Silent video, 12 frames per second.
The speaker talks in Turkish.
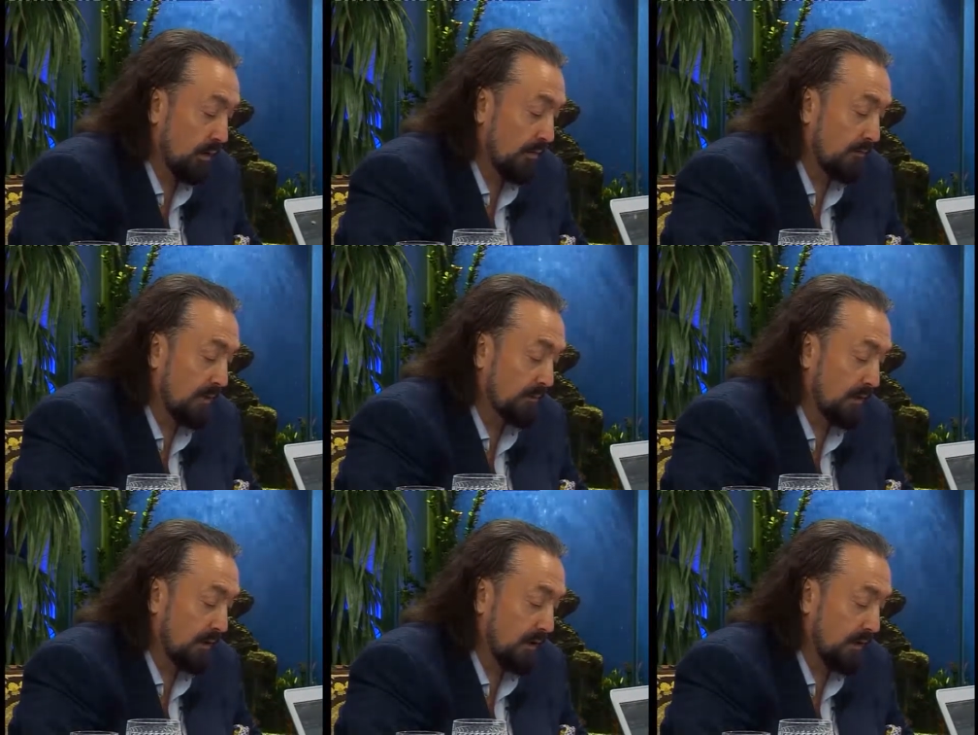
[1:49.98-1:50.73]

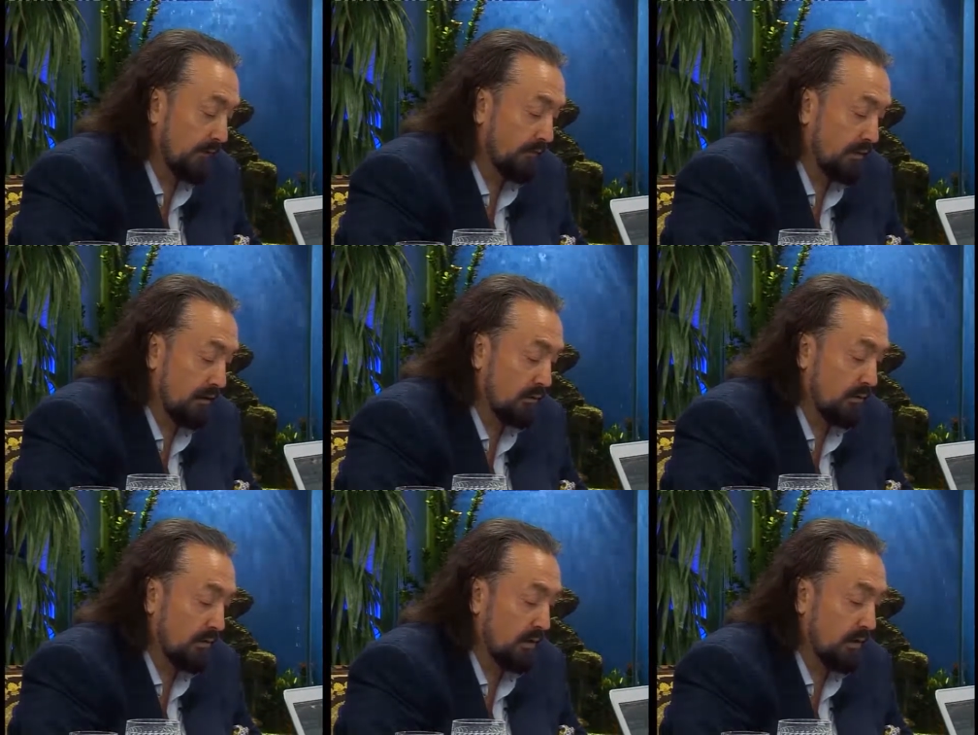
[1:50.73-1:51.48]
Muhammed bin Hanefi
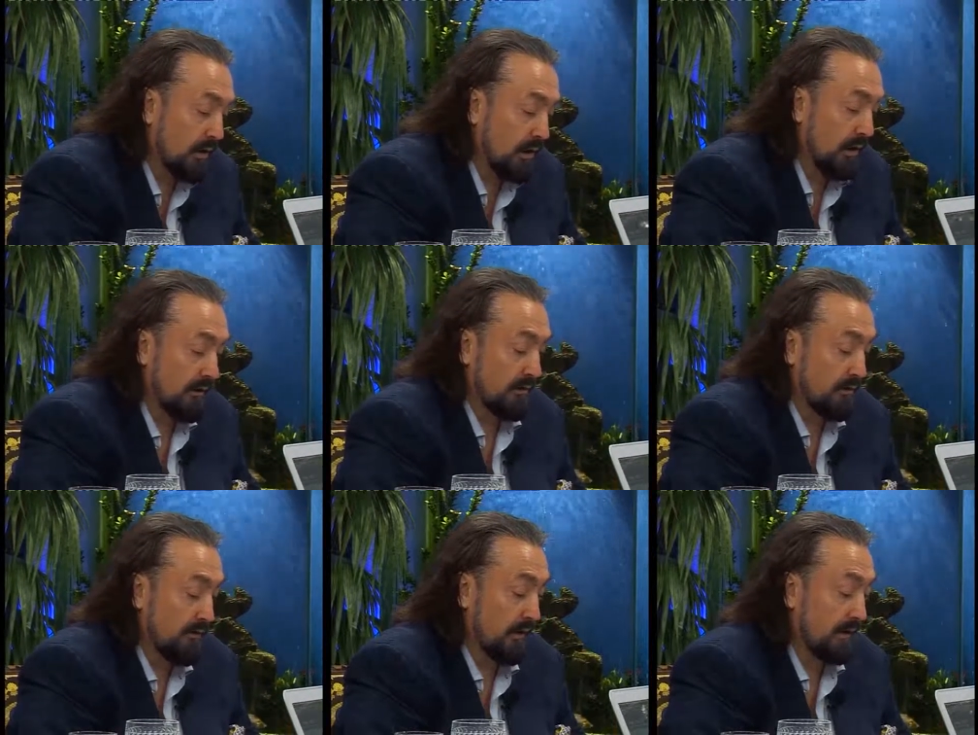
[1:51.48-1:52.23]
radıyallahu anh
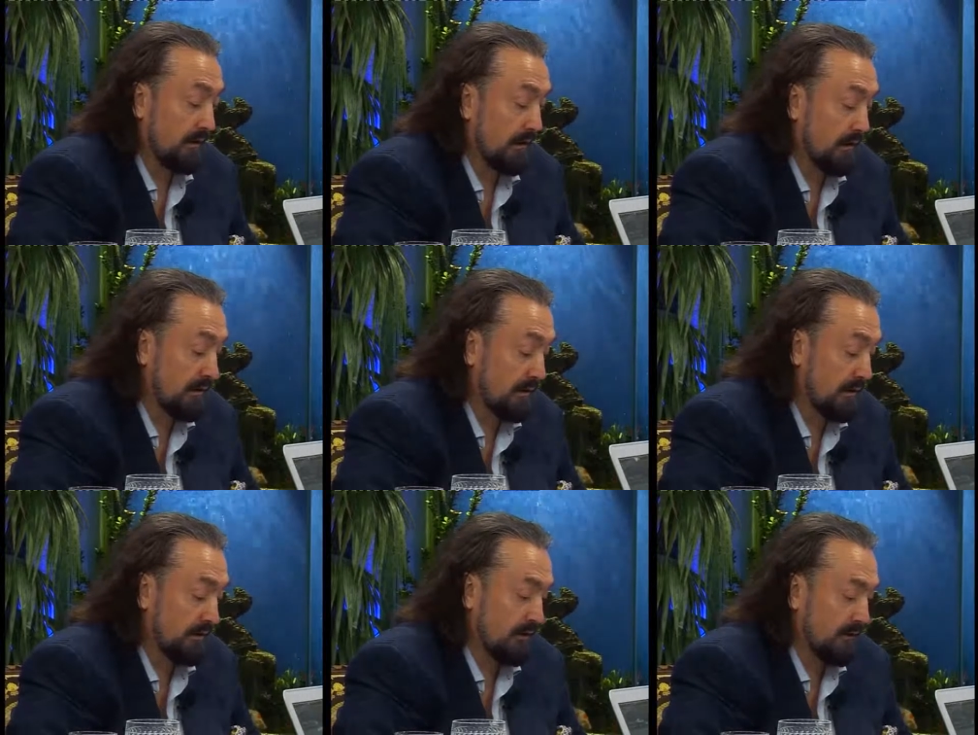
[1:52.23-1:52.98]
rivayet
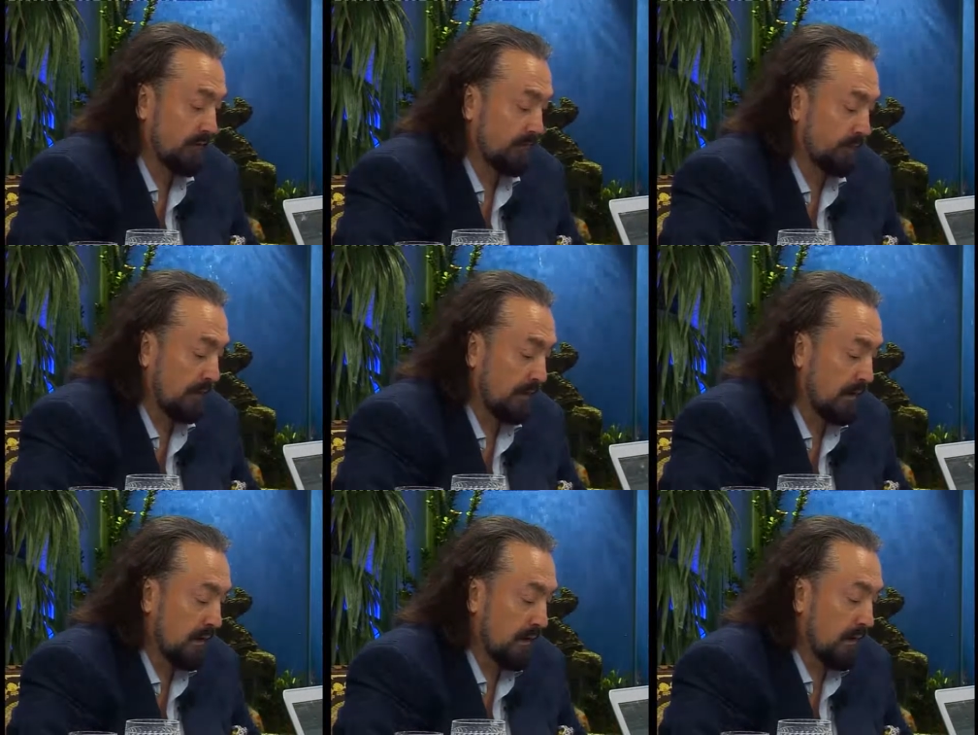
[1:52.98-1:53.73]
edildi ki
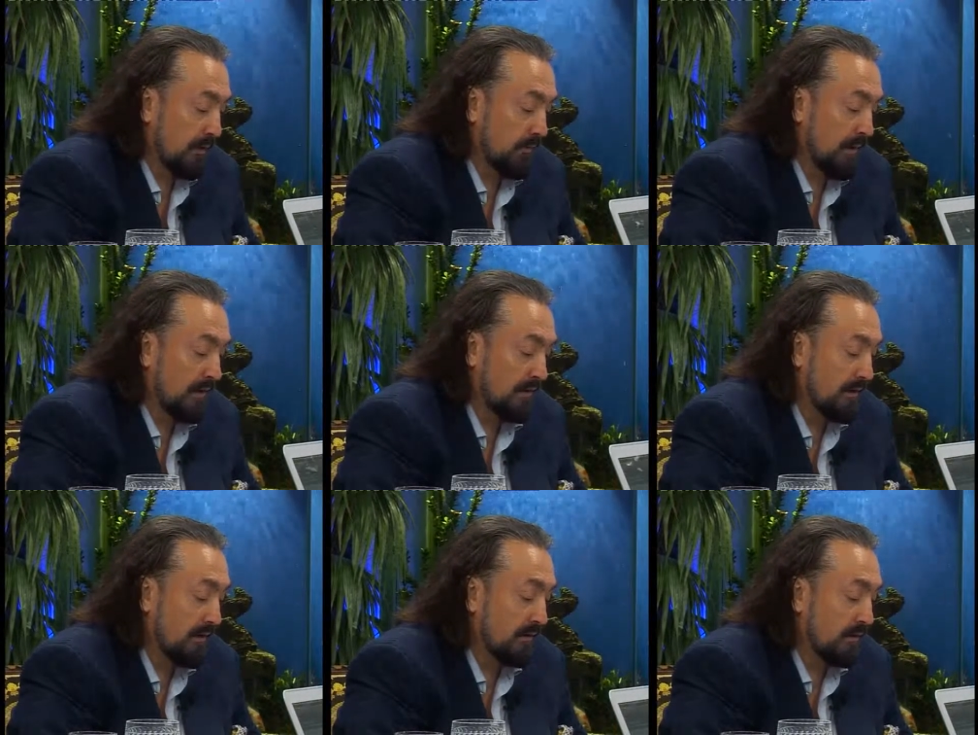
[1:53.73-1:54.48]

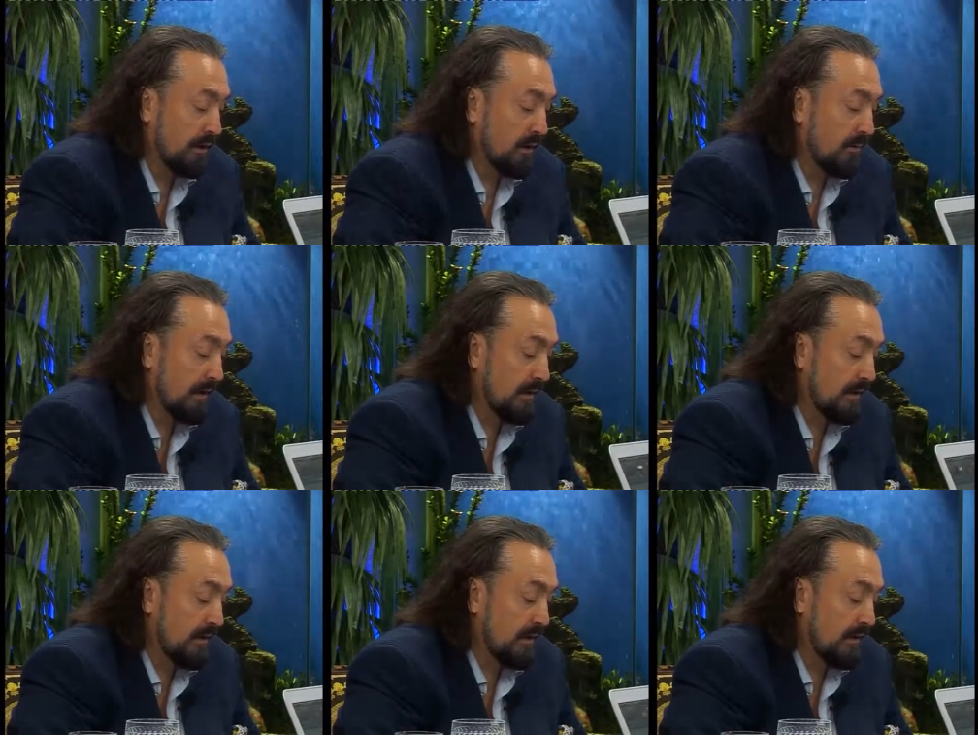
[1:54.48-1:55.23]
Mehdi'nin
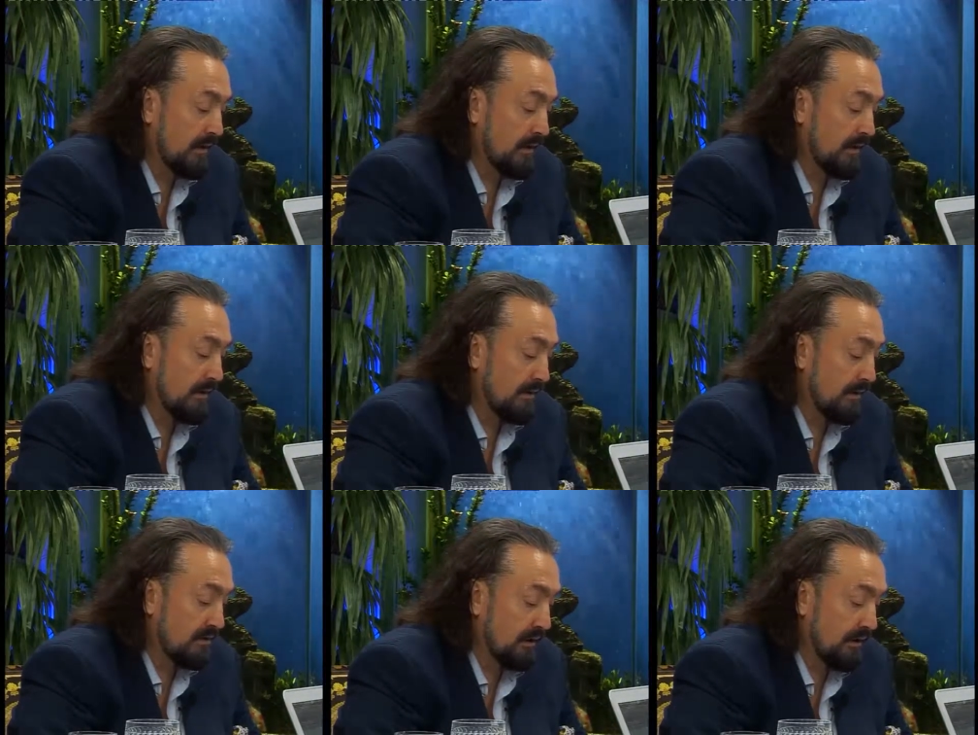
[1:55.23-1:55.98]

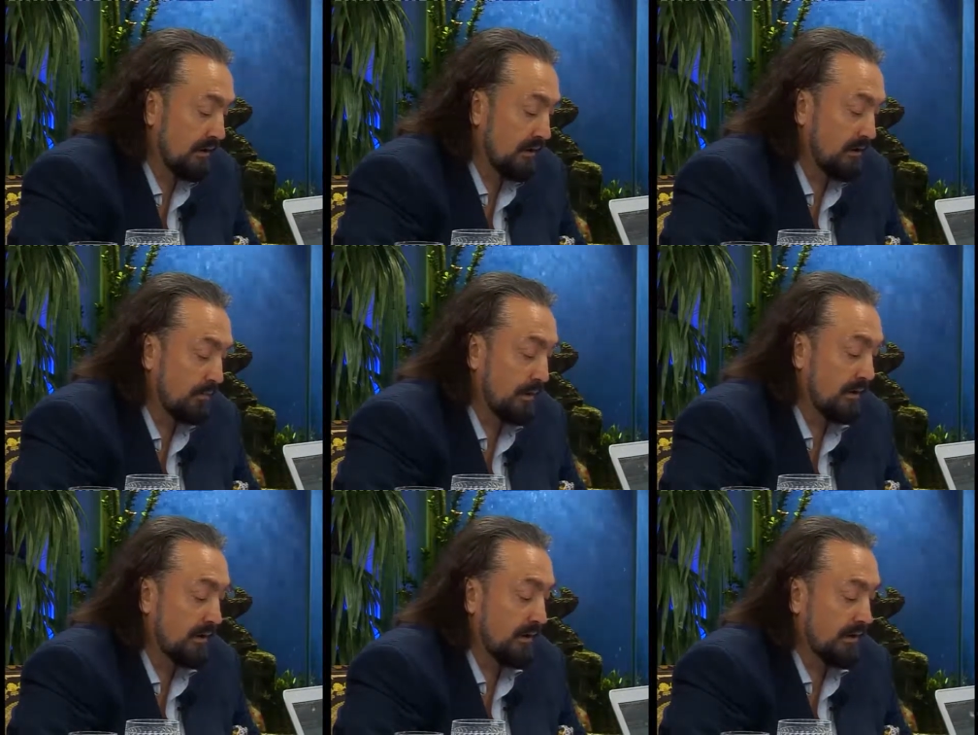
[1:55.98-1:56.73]
talebelerinin
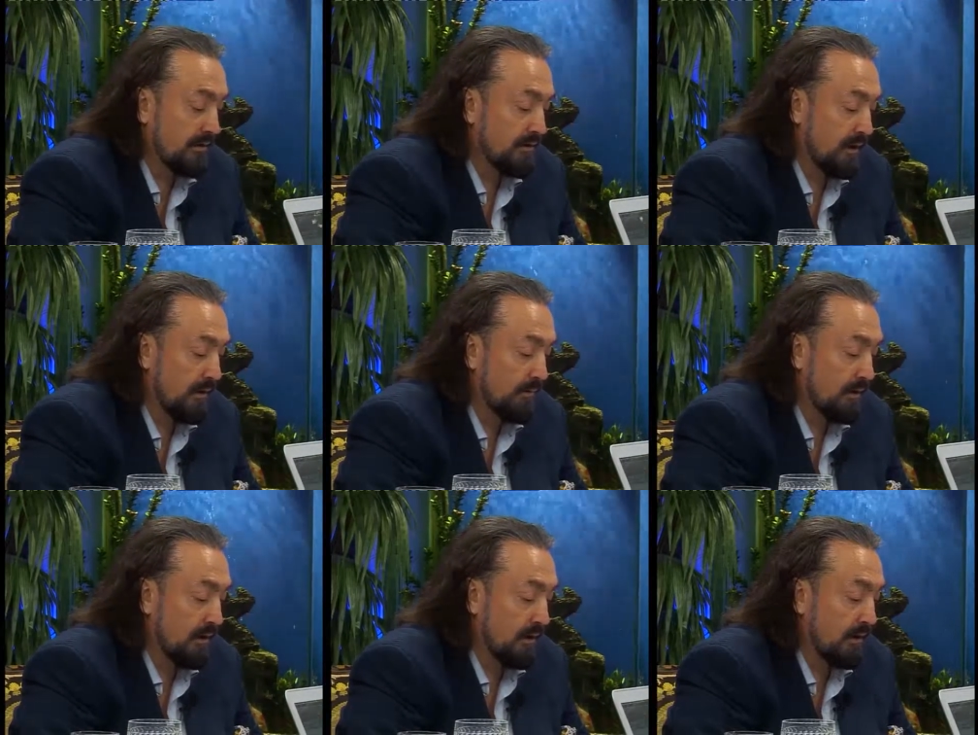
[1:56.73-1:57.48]
sayıları Bedir
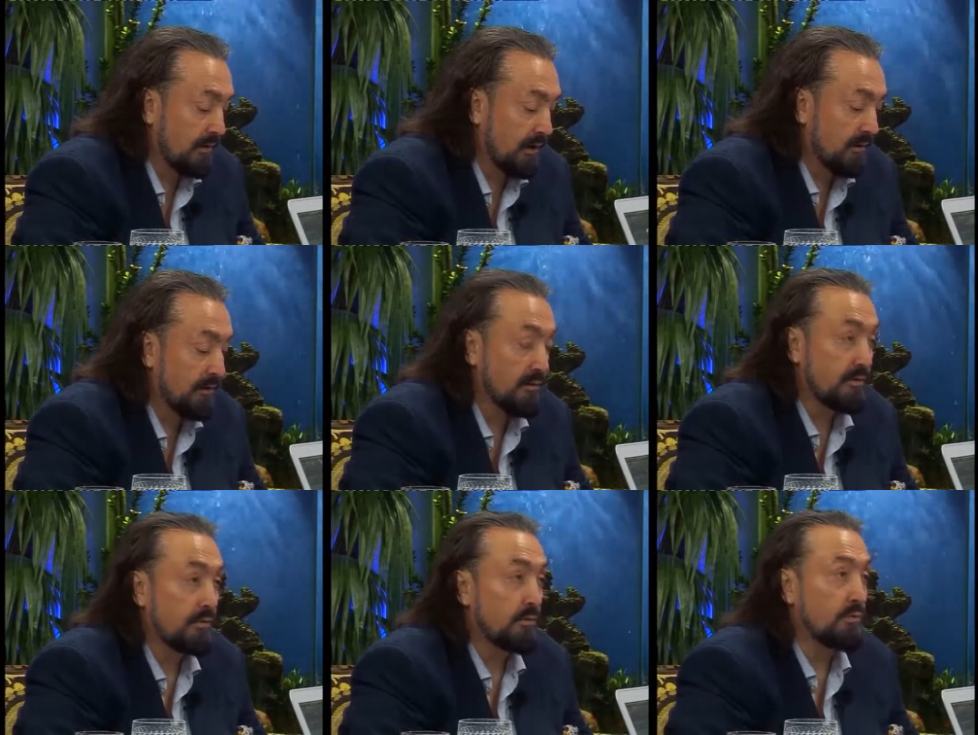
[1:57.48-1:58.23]
ashabı
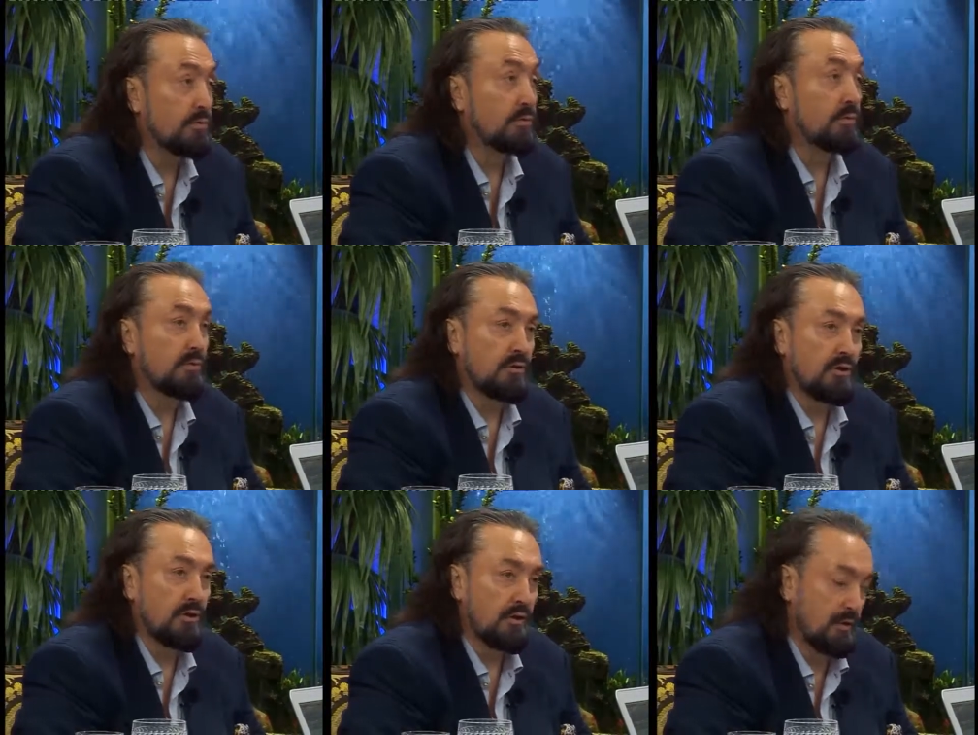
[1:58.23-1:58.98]
kadardır.
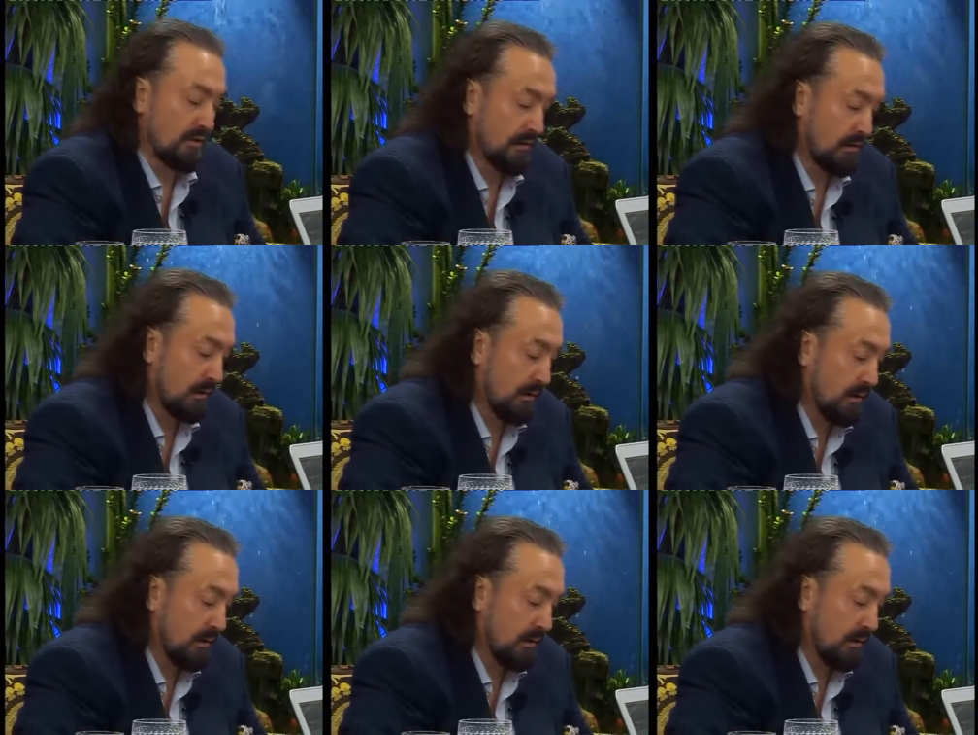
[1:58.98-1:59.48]
313 kişidir.